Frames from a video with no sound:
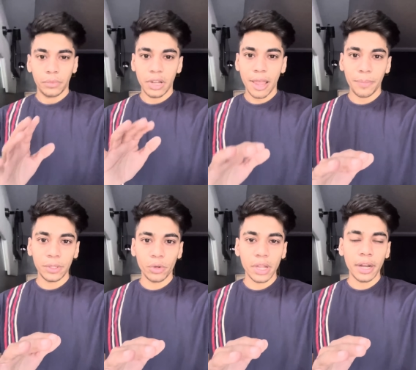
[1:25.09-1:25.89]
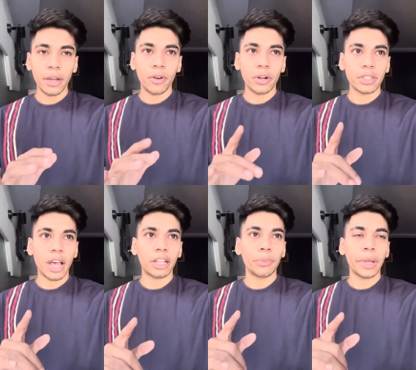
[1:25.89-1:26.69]
लाइव पे जुड़ जाना और
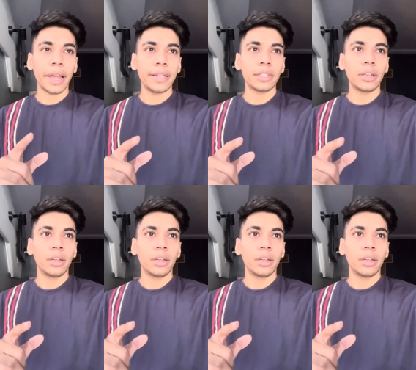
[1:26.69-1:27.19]
साथ में गाइज